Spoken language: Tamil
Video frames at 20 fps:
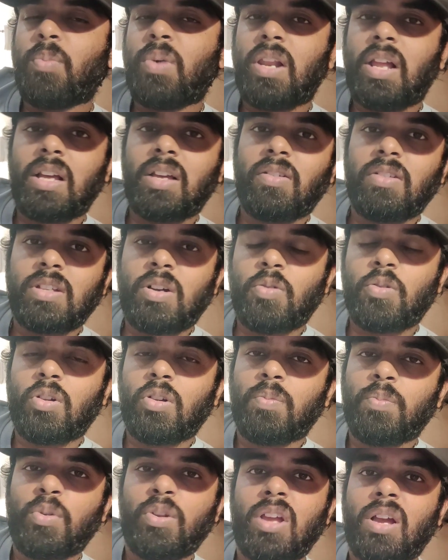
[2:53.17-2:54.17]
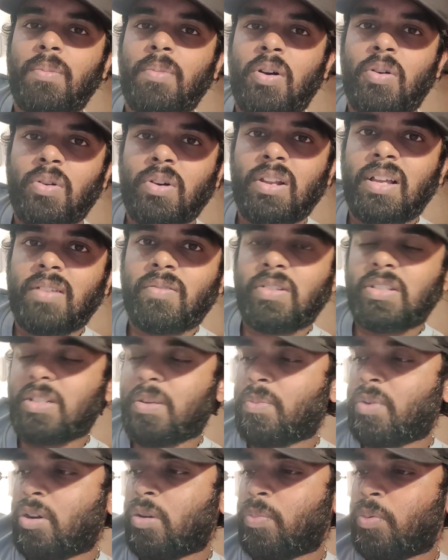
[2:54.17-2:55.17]
நம்ம லாங்குவேஜ் அவங்களுக்கு புரியாமல் அவங்க
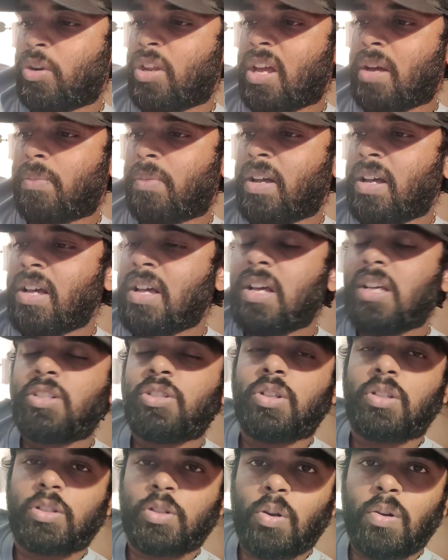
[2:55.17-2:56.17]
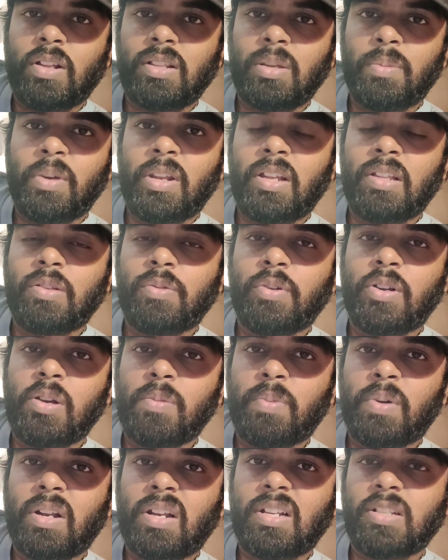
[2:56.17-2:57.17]
லாங்குவேஜ் நம்மளுக்கு புரியாமல் ஸோ இதை சொல்லாத மாரி அந்த
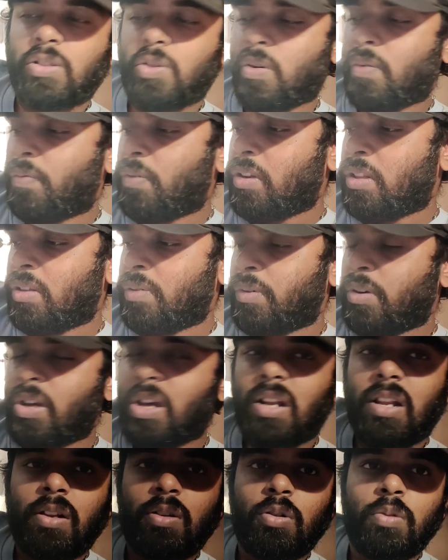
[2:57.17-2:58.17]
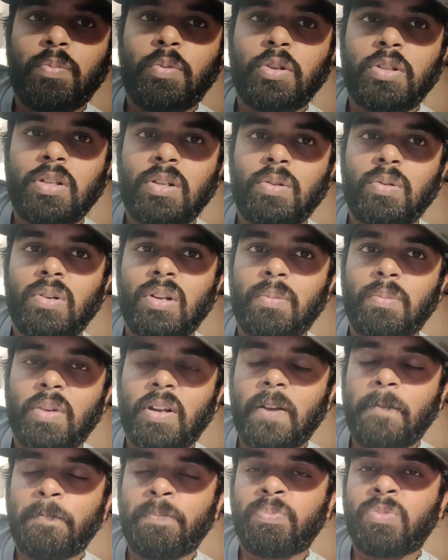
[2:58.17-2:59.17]
வீடியோ பண்ணுறேன் ஸோ ஹோப்ஃபுல்லி இந்த வீடியோ எல்லாருக்கும் பிடிச்சிருக்கும்
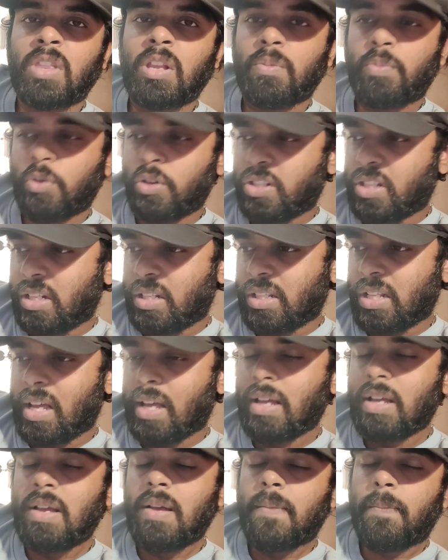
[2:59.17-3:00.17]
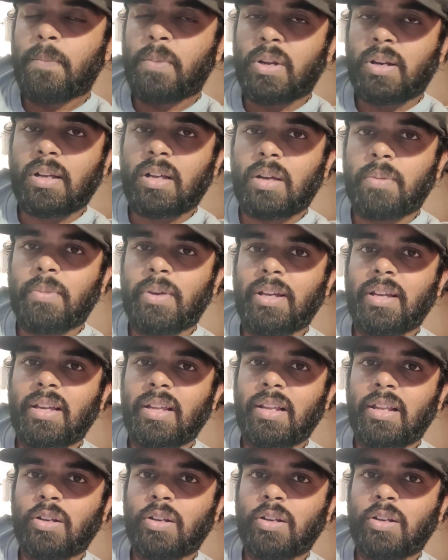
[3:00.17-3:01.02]
நம்புறேன் பிடிச்சிருந்தா மறக்காமல்